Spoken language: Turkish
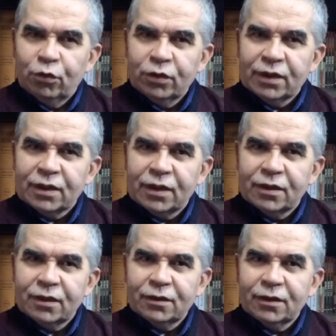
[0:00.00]

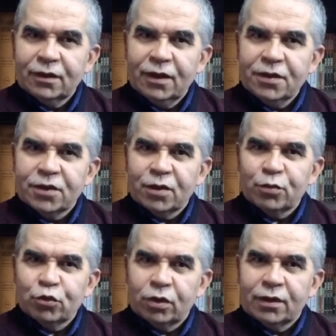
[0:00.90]
örneklerden en çarpıcı